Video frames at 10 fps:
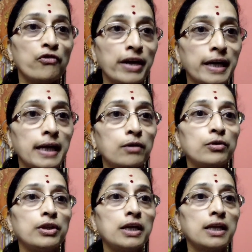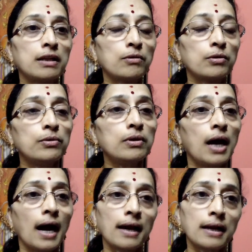వెండి కుండీలలోనూ
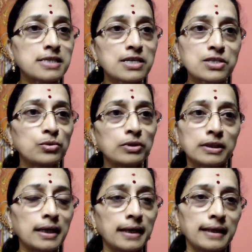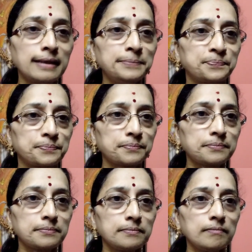అలా చేస్తూ ఉంటాం కదా
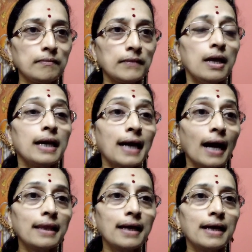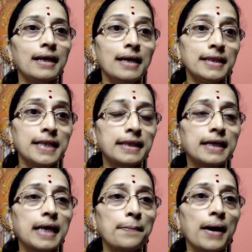కానీ నిత్య
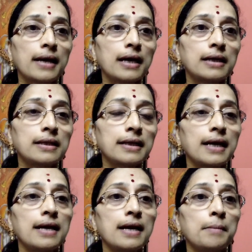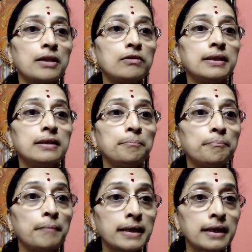దీపారాధనకి మనం
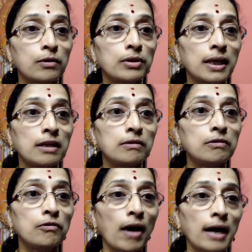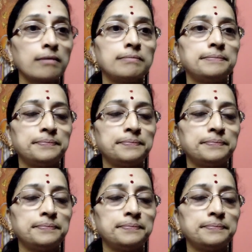మట్టి కుందీలు వాడం